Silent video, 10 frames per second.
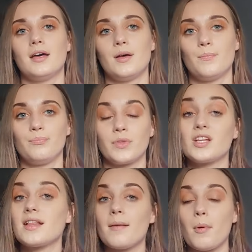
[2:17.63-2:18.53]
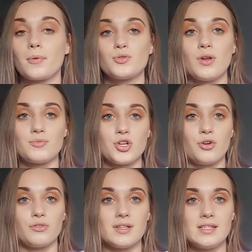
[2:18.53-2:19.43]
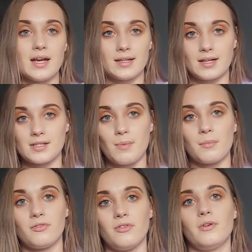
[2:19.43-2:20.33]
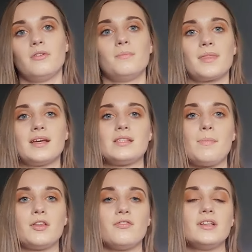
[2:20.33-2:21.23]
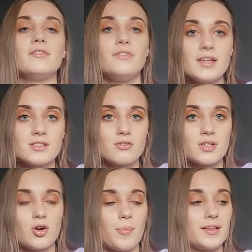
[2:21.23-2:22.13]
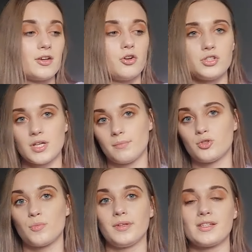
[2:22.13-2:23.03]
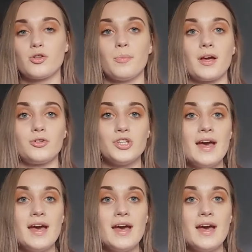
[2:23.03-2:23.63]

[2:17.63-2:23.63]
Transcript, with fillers: um, dla po prostu lepszej kondycji, a teraz mamy w, mm, zaplanowany wyjazd do Zakopanego i chciałabym, żeby te stopy jakoś